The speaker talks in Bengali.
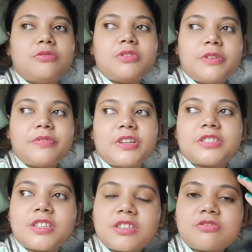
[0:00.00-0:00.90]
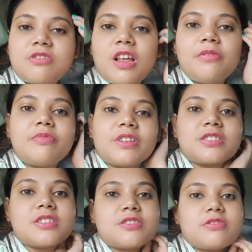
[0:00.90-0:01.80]
উঠে ফ্রেশ ট্রেশ হলাম
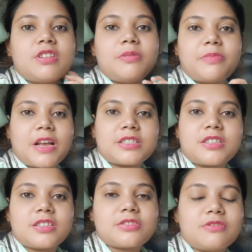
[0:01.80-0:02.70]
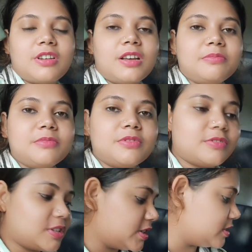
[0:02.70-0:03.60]
ফ্রেশ ট্রেশ হলে ব্রাশ ট্রাশ করলাম
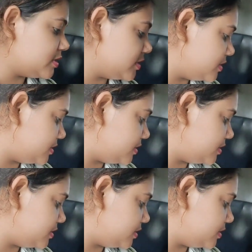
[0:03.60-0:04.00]
করে আমার